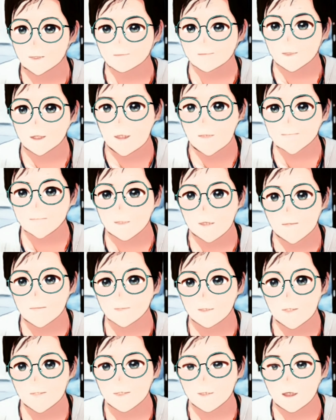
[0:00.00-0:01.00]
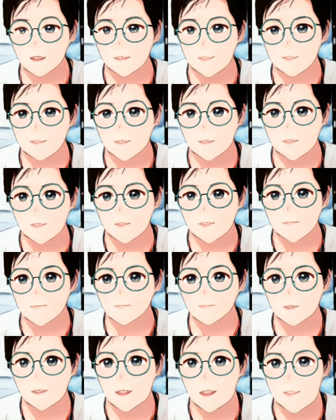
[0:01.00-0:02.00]
Nag-fill up na ako ngayon guys sa
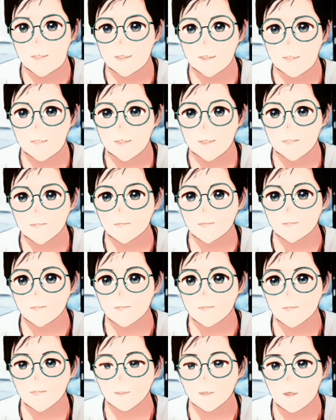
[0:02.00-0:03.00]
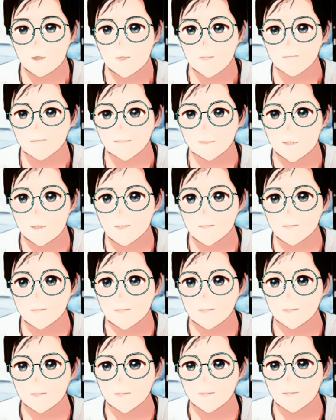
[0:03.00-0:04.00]
Google AdSense ko
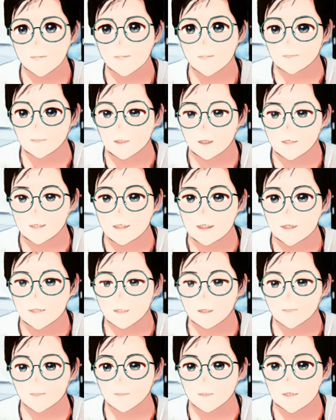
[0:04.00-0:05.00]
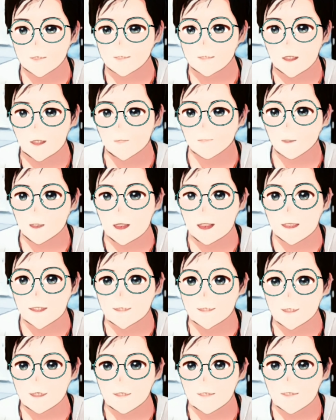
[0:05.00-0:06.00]
pero nag-send ako ng dalawang
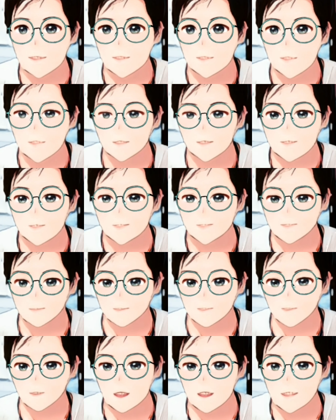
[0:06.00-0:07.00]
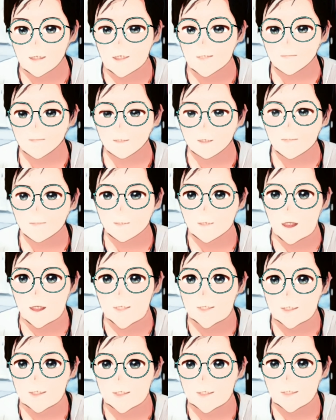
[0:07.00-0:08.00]
ID. So yung ID ko na yun
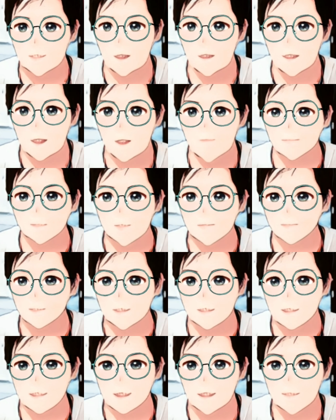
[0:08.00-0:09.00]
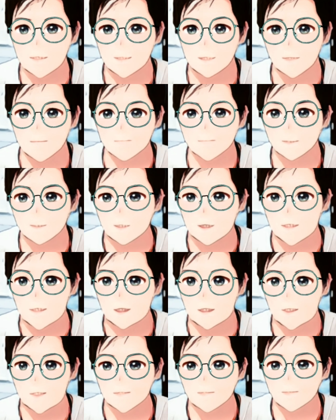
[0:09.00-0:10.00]
guys is ang gamit ko is TIN number at
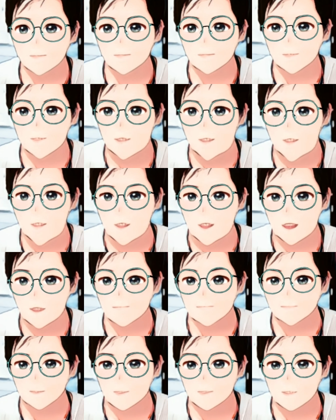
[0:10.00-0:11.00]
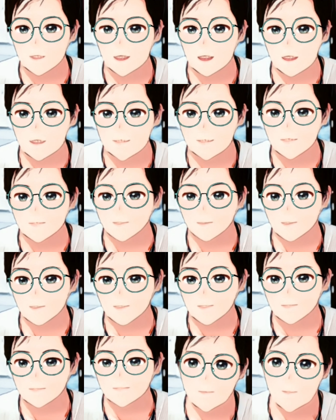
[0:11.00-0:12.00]
saka yung employee ID ko.